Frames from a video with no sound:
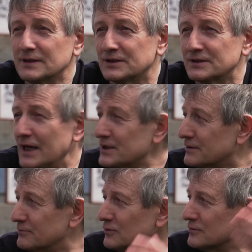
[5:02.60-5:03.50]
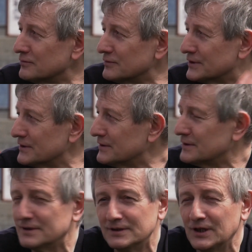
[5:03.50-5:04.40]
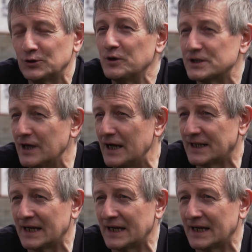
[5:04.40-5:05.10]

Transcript: это знаешь, ну, никто не знает,